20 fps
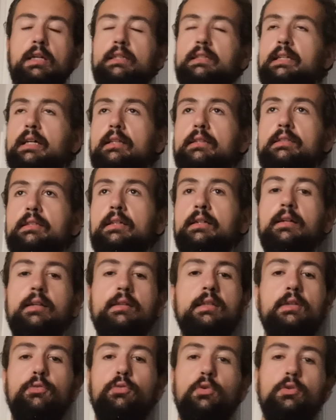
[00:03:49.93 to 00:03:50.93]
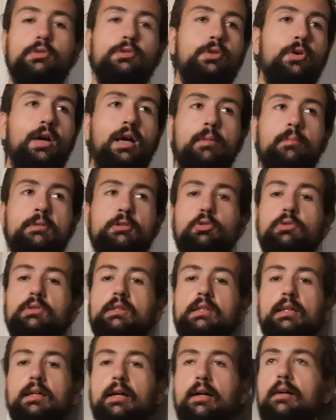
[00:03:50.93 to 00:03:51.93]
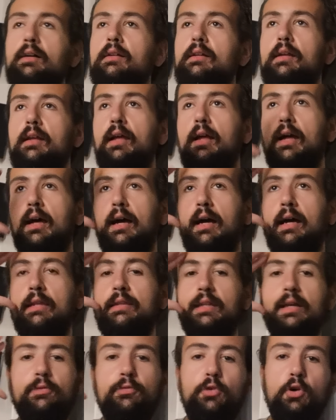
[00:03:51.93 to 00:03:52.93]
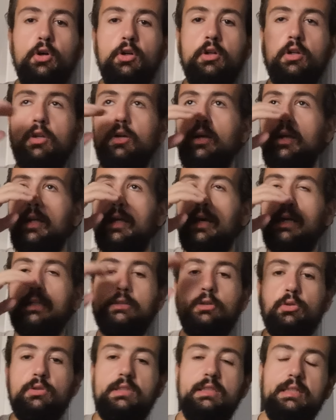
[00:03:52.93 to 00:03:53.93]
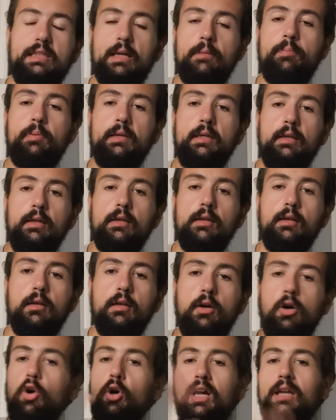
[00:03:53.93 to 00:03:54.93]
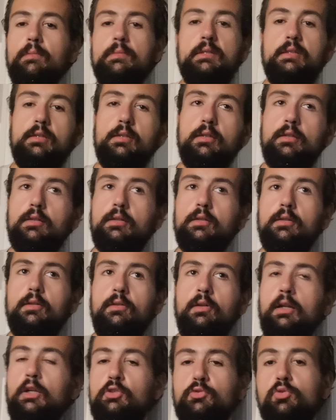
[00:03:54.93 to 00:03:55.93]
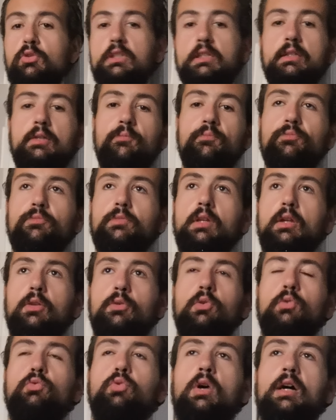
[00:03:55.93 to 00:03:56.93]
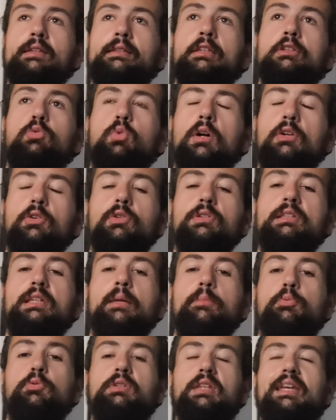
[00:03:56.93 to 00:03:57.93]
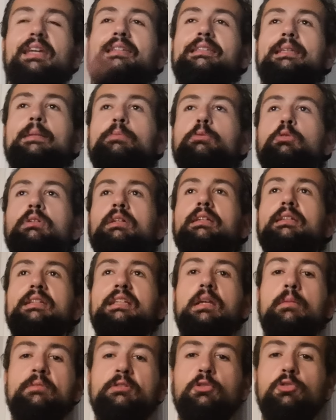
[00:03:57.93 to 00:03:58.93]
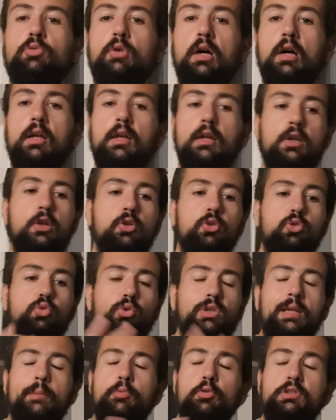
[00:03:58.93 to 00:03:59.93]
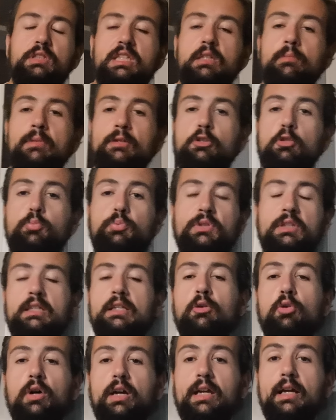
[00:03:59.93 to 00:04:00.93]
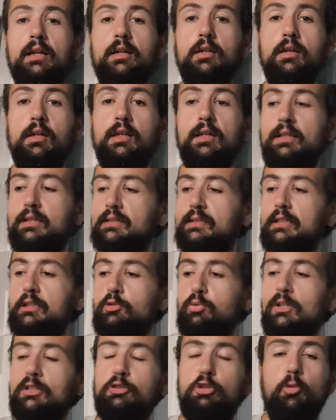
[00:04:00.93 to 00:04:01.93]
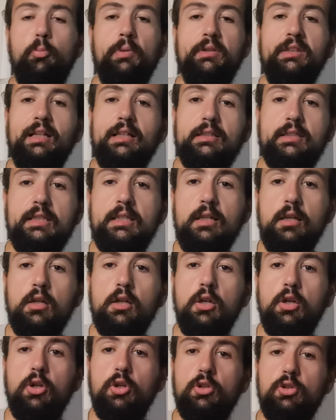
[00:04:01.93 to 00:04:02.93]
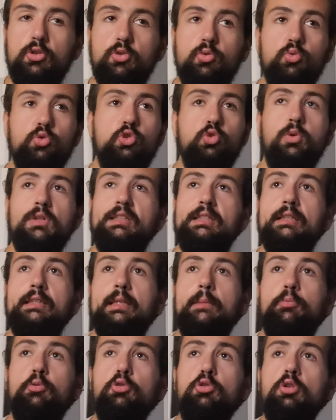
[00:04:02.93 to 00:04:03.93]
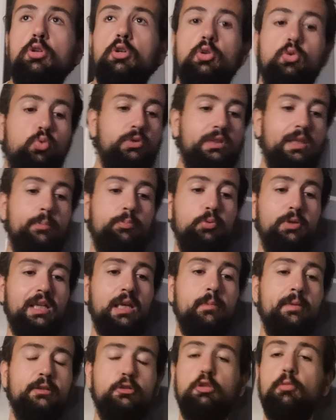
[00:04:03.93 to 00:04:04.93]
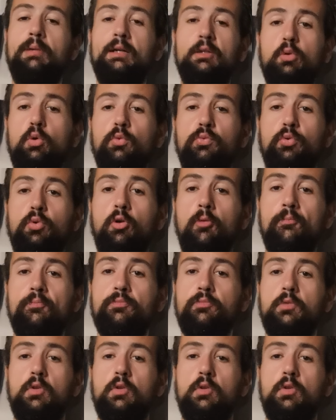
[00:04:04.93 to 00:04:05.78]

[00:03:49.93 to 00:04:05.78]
un gardien, un défenseur, un milieu de terrain, un aveugle, un handicapé aurait mis. Voilà, je vous le dis. Donc faut arrêter de croire que c'est un but exceptionnel qu'il a mis ce soir. Tous les buts qu'il met depuis qu'il est au Real, c'est soit sur penalty, ou soit c'est des buts où t'as plus qu'à mettre le ballon au fond.